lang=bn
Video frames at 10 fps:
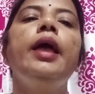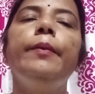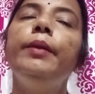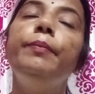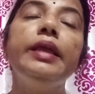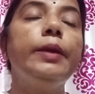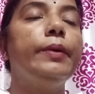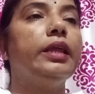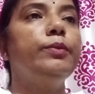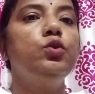এবার পিঙ্কি
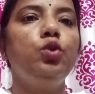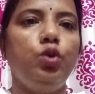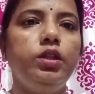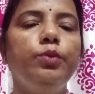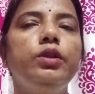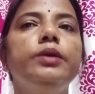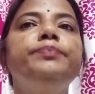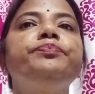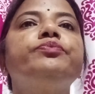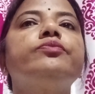পালকে আমি দুটো কথা বলি
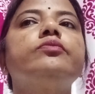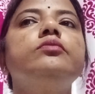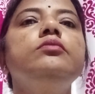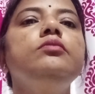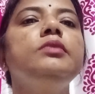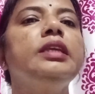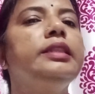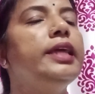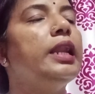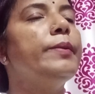
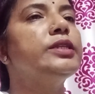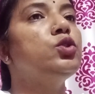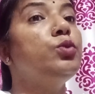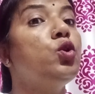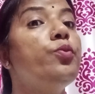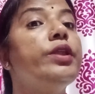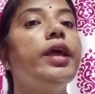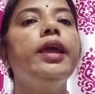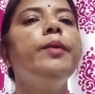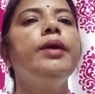দেখলাম আজকে তুমি খুব
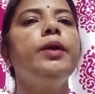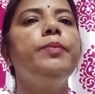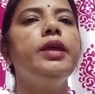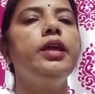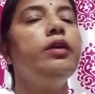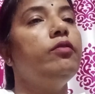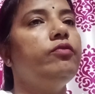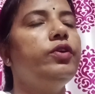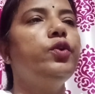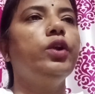রেগে মেগে পিঙ্কি
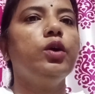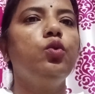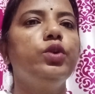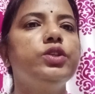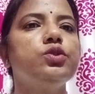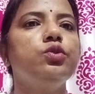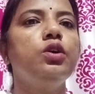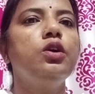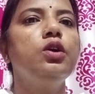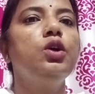ভিডিওটা করেছো
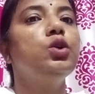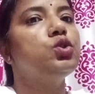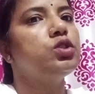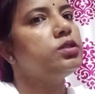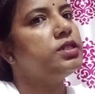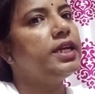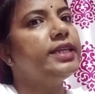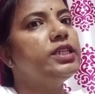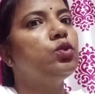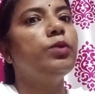ঠিক
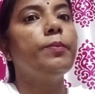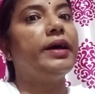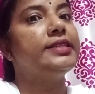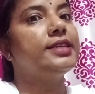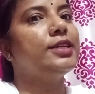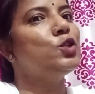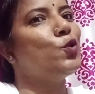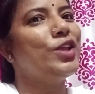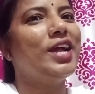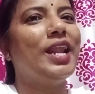আছে তোমার বাচ্চাটার
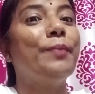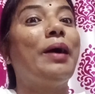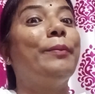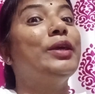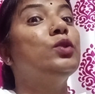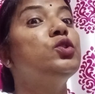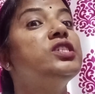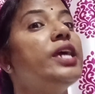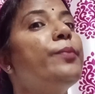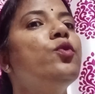শরীর খারাপ আমি কিন্তু
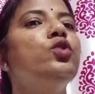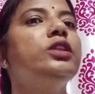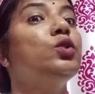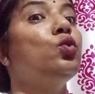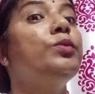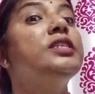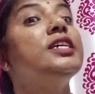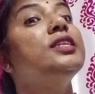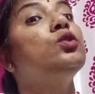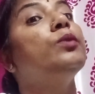যে মুহূর্তে তুমি
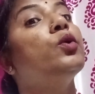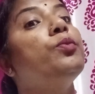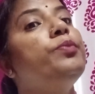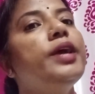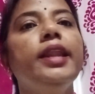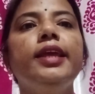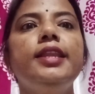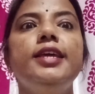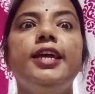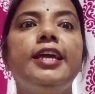যেদিন তোমার ওই বিয়ানকে
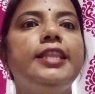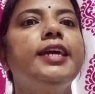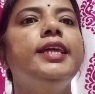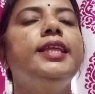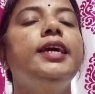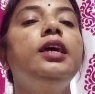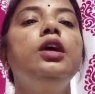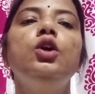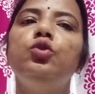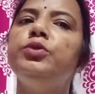নিয়ে কেঁদে কেঁদে
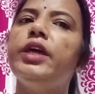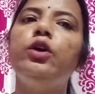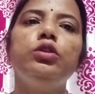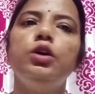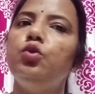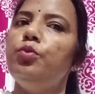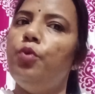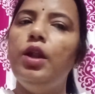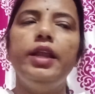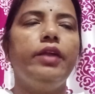তুমি তো এই কথাগুলো
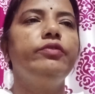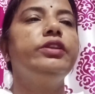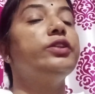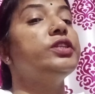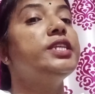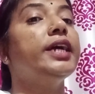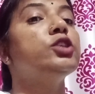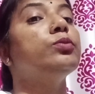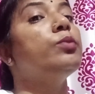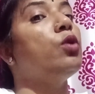বললে না ভিডিওতে ঠিক
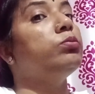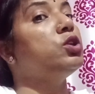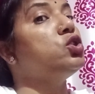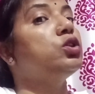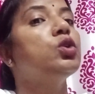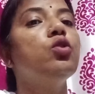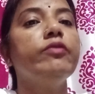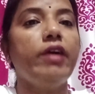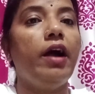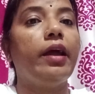আছে তোমার মন মানসিকতা
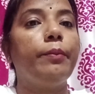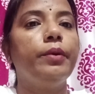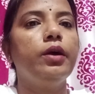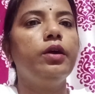খুব খারাপ